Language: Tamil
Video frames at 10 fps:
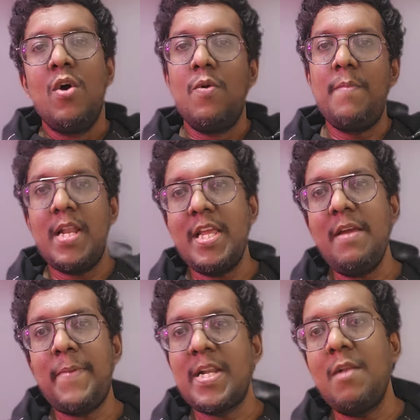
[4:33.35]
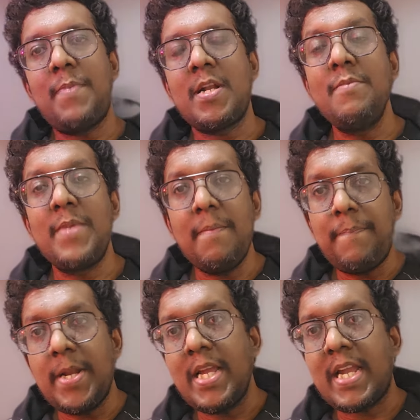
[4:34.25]
உண்மையிலேயே பெண்கள் பண்ணது
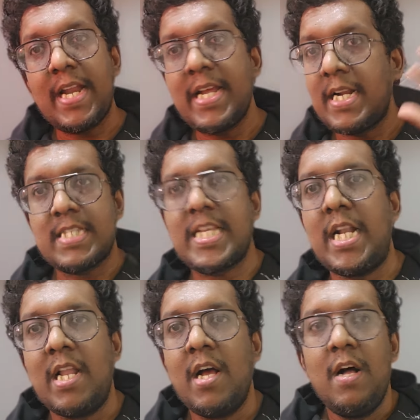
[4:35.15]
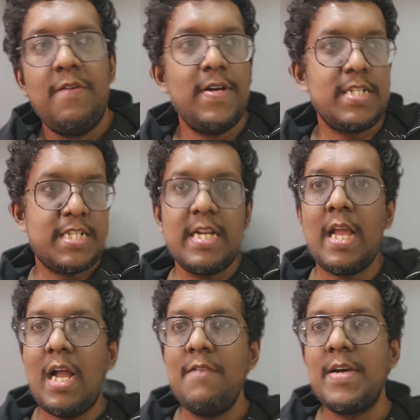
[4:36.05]
மிகப்பெரிய கேடுகட்ட செயல் ஃபர்ஸ்ட்
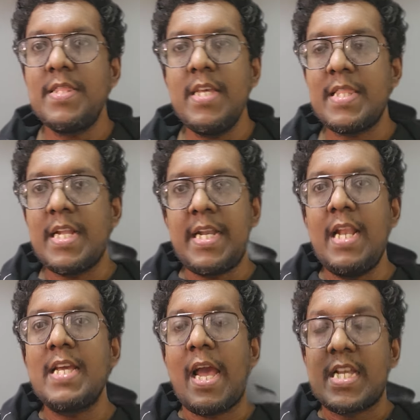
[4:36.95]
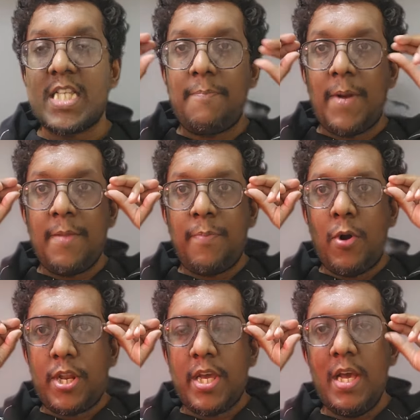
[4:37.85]
நாள் வந்து அந்த டீலுக்கு அக்செப்ட் பண்ணி
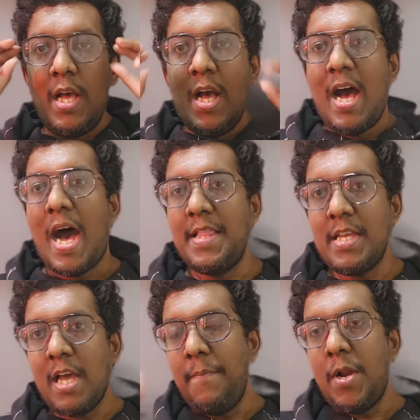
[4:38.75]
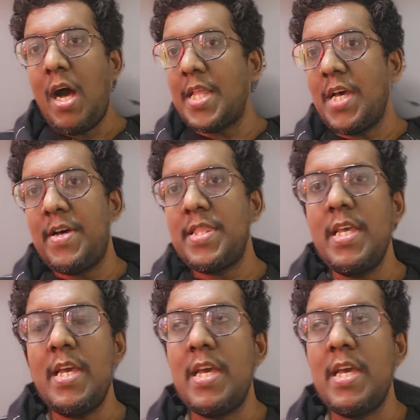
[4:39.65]
போட்டு அதுக்கப்புறம் அதை வந்து